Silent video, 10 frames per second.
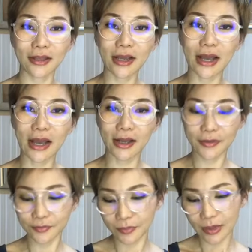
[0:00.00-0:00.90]
นะคะ
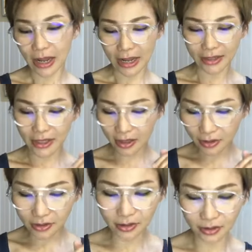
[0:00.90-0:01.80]
อันนี้ก็
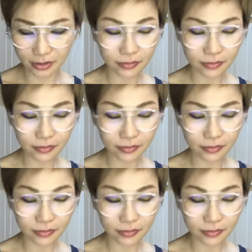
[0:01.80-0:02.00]
คือ